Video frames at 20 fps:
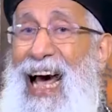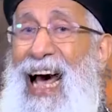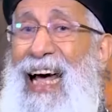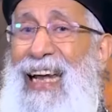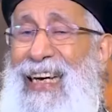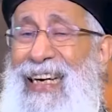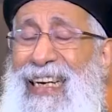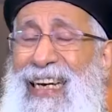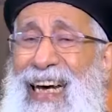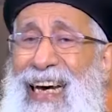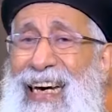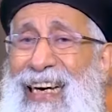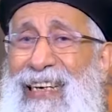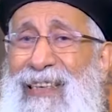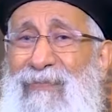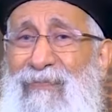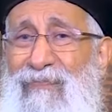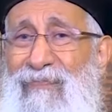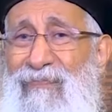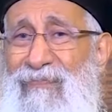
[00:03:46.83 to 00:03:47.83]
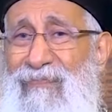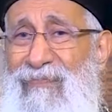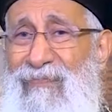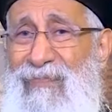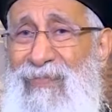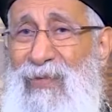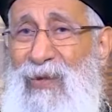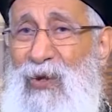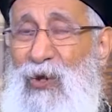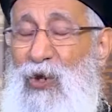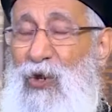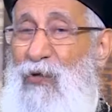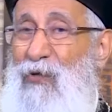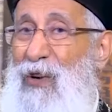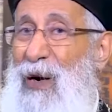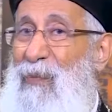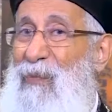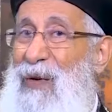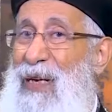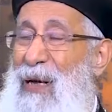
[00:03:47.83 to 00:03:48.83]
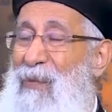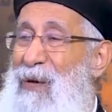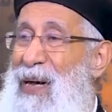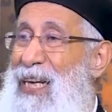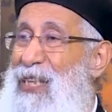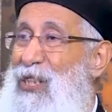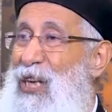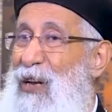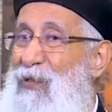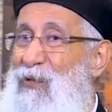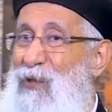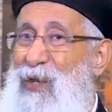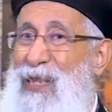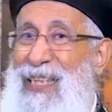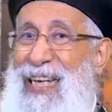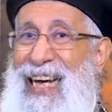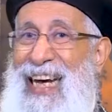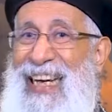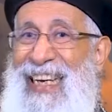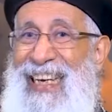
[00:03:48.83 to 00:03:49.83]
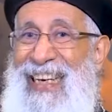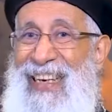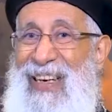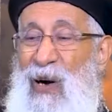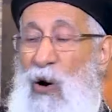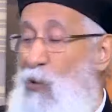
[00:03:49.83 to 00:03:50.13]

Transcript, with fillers: انت شوف ربنا بقى شايفه ازاي